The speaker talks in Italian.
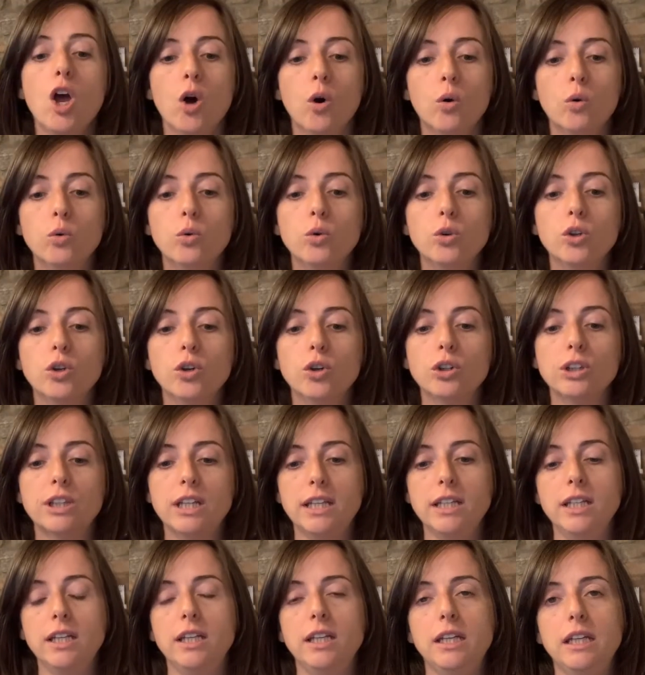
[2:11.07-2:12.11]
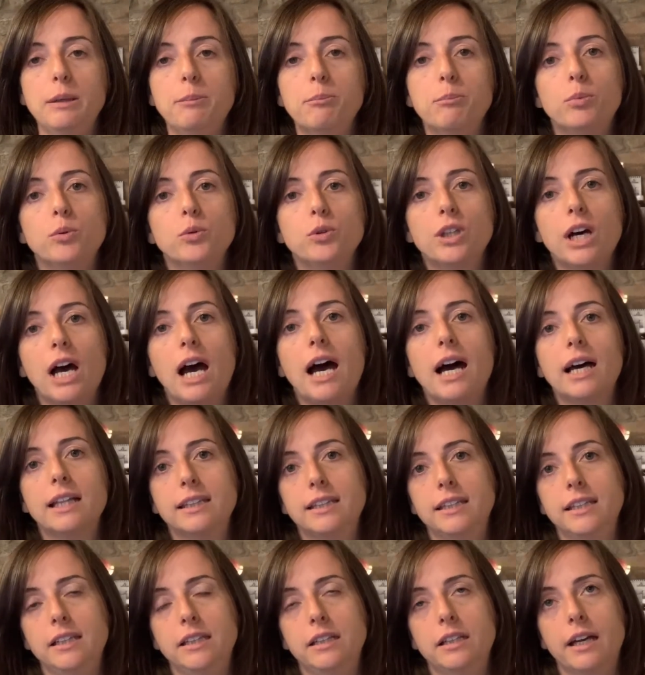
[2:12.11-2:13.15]
Uno degli
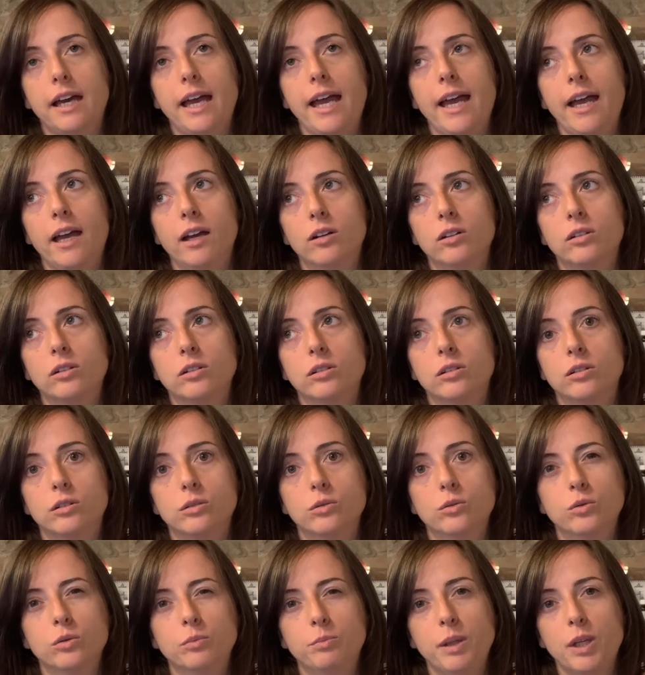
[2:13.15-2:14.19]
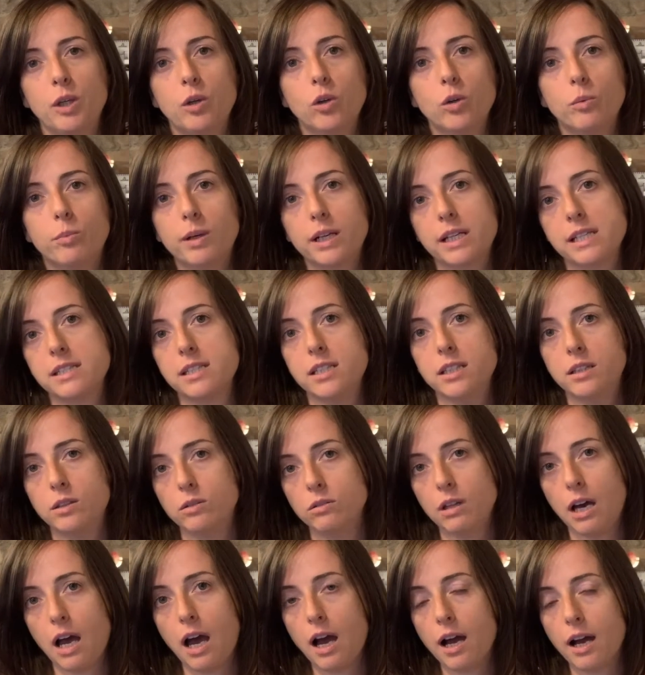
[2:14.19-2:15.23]
imputati è uh, un piccolo parassito,
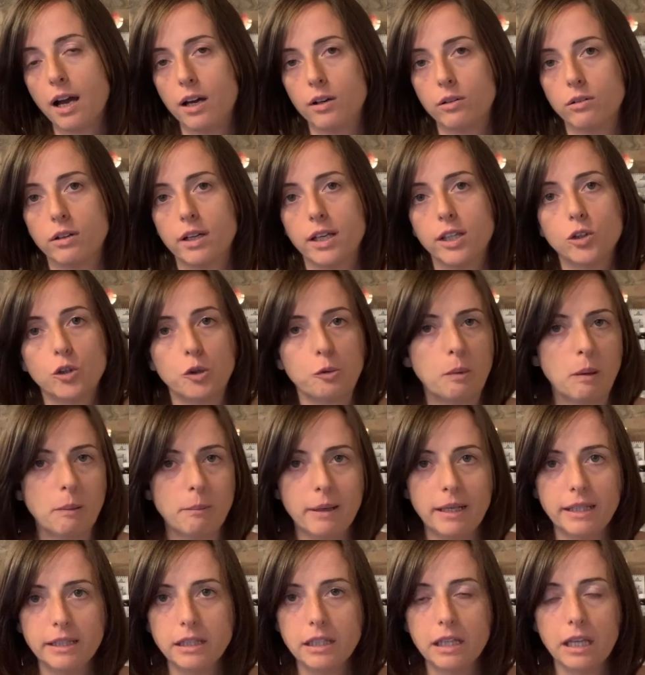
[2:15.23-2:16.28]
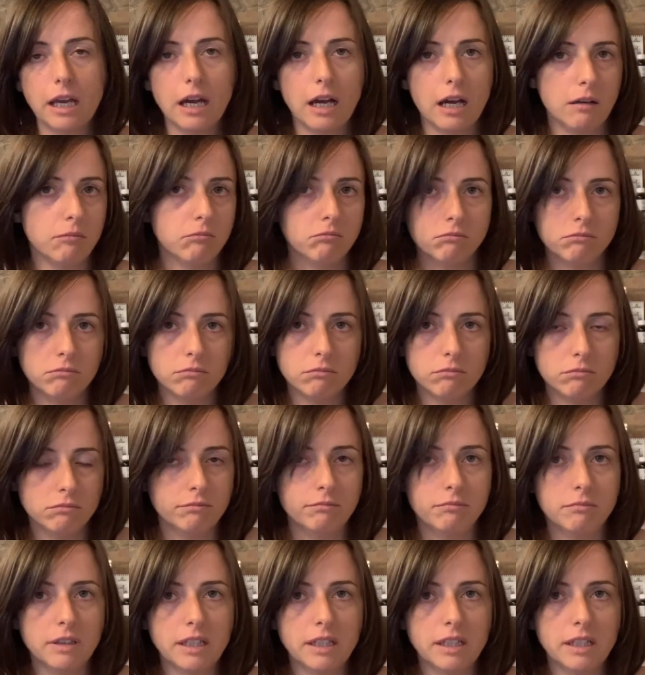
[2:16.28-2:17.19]
un acaro, che normalmente um,